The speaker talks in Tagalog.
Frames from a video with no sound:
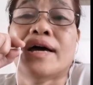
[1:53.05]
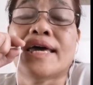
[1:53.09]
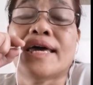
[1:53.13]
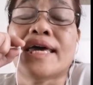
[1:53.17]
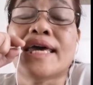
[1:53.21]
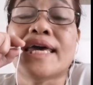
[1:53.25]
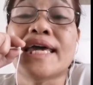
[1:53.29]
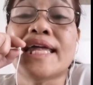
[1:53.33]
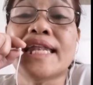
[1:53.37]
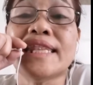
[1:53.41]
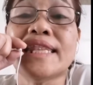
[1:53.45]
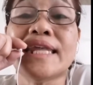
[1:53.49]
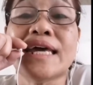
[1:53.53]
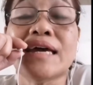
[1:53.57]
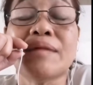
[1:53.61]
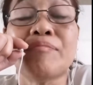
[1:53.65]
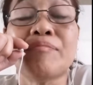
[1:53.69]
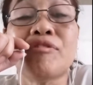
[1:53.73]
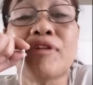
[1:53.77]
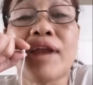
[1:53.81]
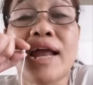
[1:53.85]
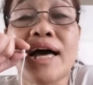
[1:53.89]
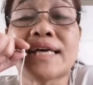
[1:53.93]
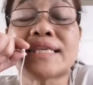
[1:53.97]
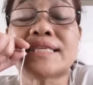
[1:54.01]
Hindi mo
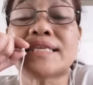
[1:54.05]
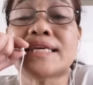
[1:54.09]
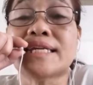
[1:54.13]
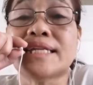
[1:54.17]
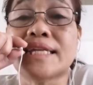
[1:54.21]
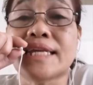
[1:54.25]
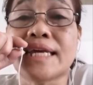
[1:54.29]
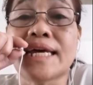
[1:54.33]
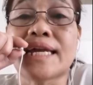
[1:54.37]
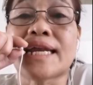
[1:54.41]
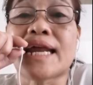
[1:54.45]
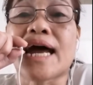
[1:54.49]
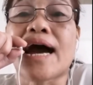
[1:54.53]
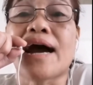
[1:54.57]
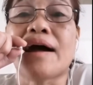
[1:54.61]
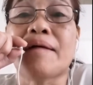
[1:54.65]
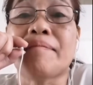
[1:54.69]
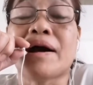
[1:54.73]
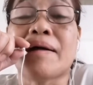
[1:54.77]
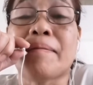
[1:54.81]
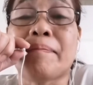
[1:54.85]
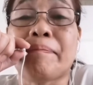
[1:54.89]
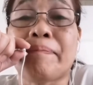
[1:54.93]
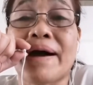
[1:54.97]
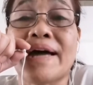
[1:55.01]
lang sinira ang
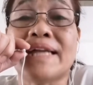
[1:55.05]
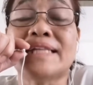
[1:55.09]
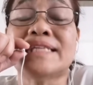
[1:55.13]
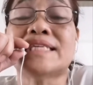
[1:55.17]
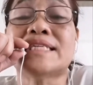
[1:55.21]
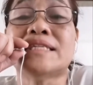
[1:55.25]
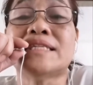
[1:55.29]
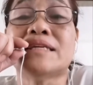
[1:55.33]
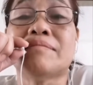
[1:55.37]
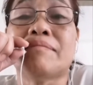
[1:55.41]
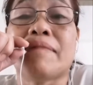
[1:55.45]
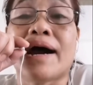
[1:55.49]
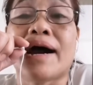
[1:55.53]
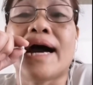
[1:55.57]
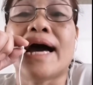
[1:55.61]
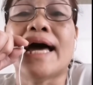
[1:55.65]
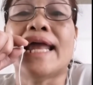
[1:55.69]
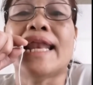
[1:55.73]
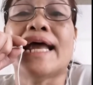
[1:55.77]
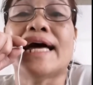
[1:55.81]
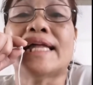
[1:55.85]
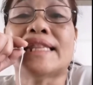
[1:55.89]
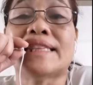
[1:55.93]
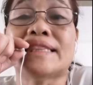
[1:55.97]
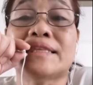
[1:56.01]
mga fans ni
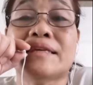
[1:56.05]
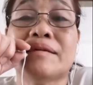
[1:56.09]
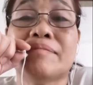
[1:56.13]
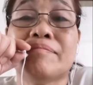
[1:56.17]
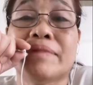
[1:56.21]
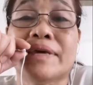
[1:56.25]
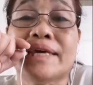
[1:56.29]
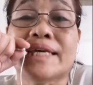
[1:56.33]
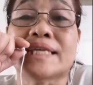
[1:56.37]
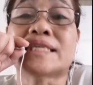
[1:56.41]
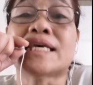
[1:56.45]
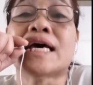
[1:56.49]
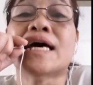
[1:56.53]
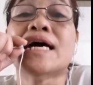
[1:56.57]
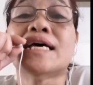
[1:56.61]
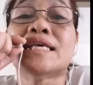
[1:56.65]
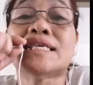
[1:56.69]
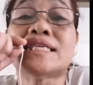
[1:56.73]
Mahal at ni Mix.